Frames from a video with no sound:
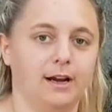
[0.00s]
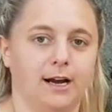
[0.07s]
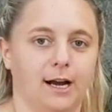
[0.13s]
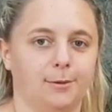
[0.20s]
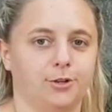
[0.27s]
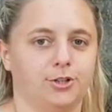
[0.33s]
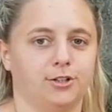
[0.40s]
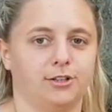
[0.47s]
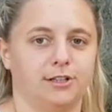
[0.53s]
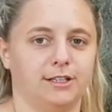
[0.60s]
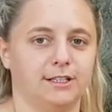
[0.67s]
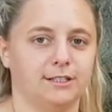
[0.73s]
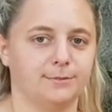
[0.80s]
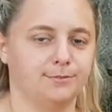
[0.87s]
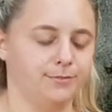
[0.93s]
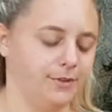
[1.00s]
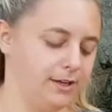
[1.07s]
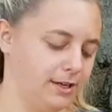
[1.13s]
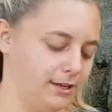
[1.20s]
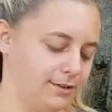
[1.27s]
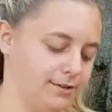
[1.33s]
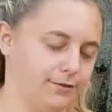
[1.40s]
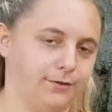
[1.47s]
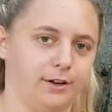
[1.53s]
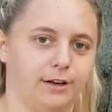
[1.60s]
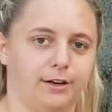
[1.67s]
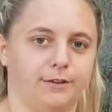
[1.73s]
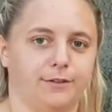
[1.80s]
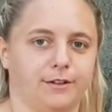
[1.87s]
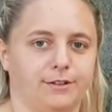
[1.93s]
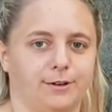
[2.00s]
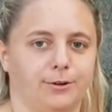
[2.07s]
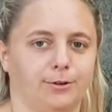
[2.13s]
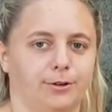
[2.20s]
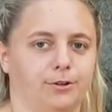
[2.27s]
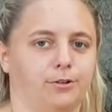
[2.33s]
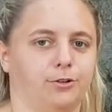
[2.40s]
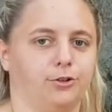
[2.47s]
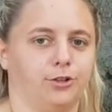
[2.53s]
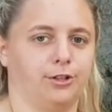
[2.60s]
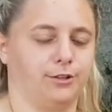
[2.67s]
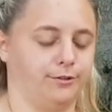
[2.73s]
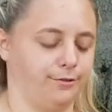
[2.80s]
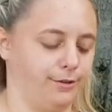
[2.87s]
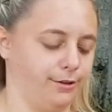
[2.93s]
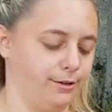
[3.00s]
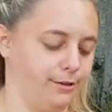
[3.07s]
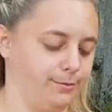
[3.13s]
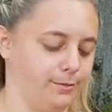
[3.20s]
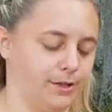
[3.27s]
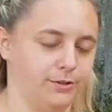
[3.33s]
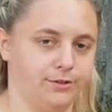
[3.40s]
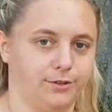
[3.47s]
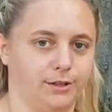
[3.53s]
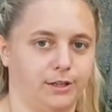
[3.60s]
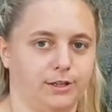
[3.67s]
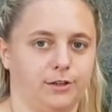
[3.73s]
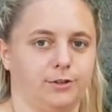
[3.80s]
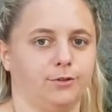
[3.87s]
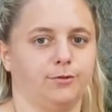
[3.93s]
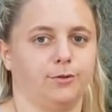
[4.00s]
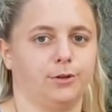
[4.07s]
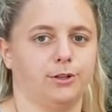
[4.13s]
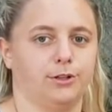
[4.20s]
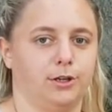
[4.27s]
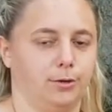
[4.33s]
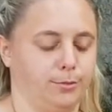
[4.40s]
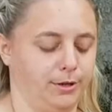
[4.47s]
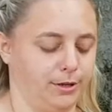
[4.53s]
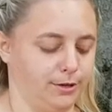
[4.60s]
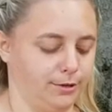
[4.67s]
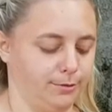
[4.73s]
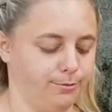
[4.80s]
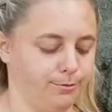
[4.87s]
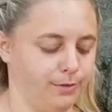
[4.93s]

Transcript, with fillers: Habe ich schon gelesen. Ist irgendwie eine etwas traurige Geschichte, finde ich. Also sie hat nicht so wirklich ein Happy End.